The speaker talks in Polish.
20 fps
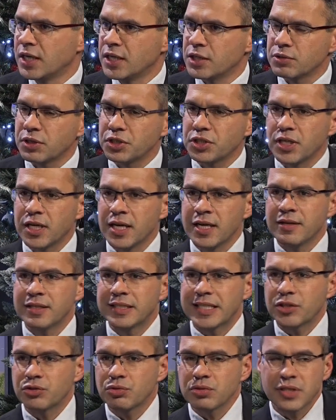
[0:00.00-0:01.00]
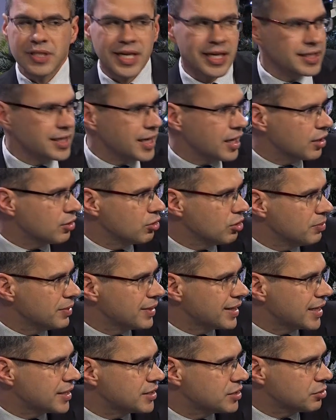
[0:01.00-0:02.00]
Słuchajcie, zarządzanie
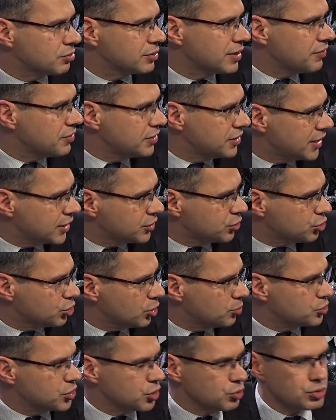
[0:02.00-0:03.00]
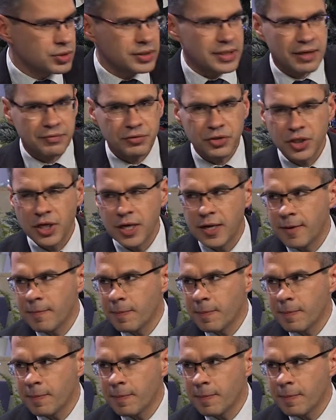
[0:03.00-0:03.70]
aglomeracją, nawet jak to dobrze ustawisz,